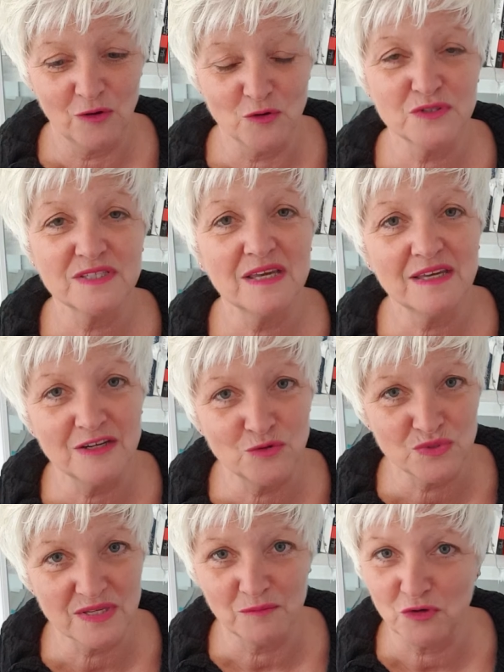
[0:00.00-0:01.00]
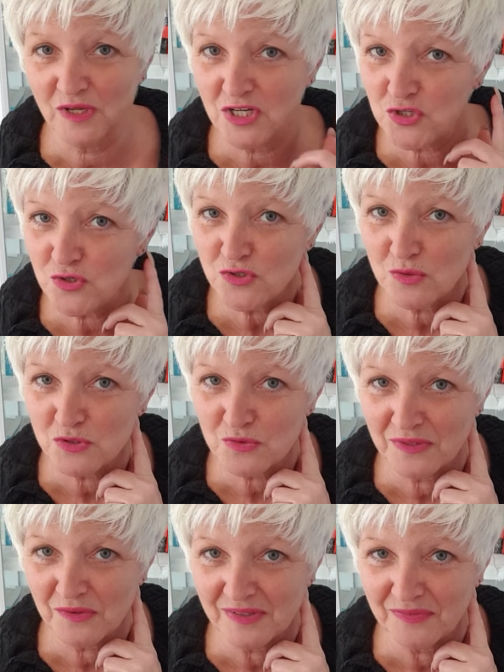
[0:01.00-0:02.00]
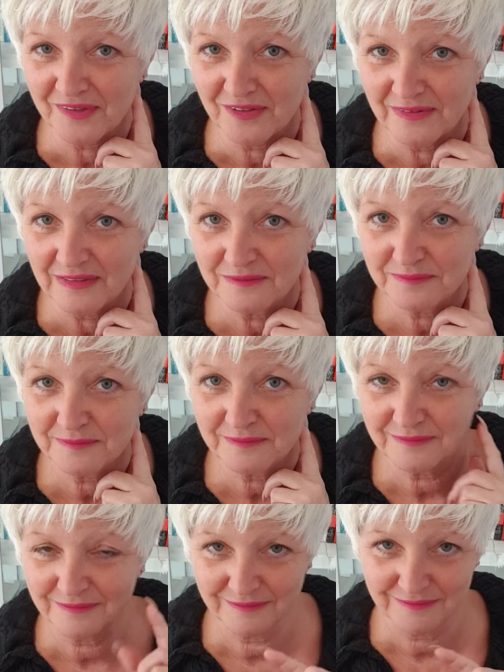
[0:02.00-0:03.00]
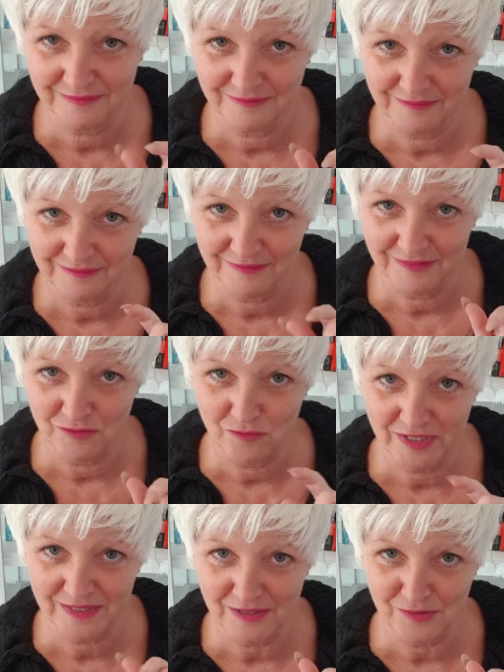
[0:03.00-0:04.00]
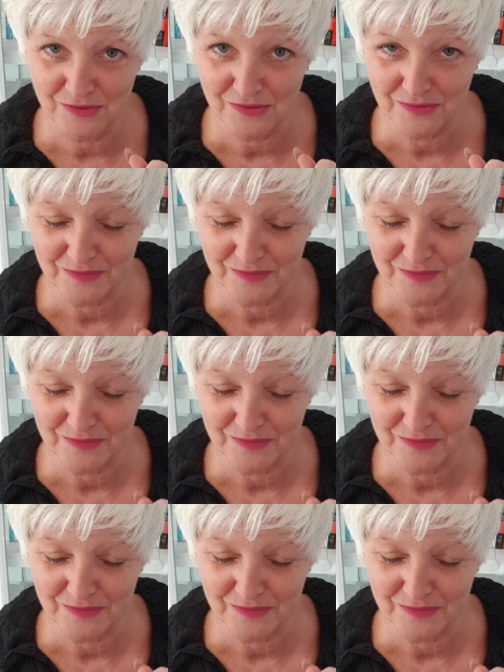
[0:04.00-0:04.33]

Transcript: On sait qu'il nous aime, on a juste besoin de l'entendre. Voyez le...